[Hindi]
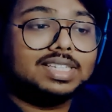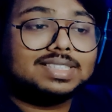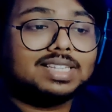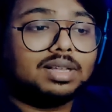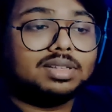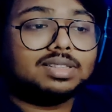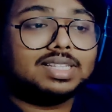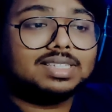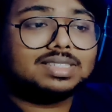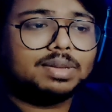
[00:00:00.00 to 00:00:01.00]
दिस
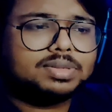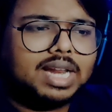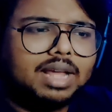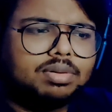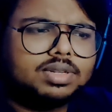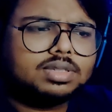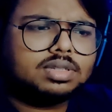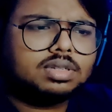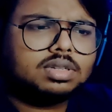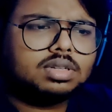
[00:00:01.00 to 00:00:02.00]
दिस सब्सक्राइबर्स
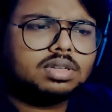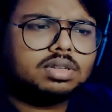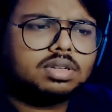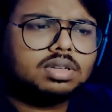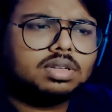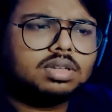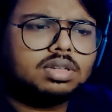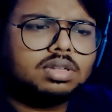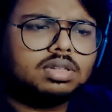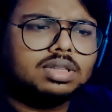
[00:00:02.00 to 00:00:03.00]

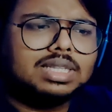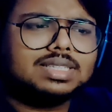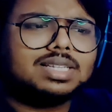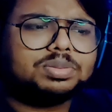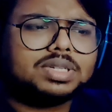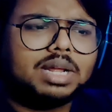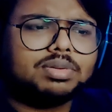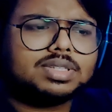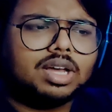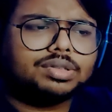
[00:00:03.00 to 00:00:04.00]
दिस
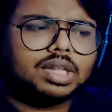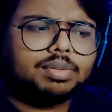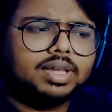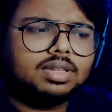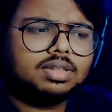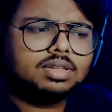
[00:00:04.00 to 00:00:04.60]
सब्सक्राइबर्स क्या होता है भाई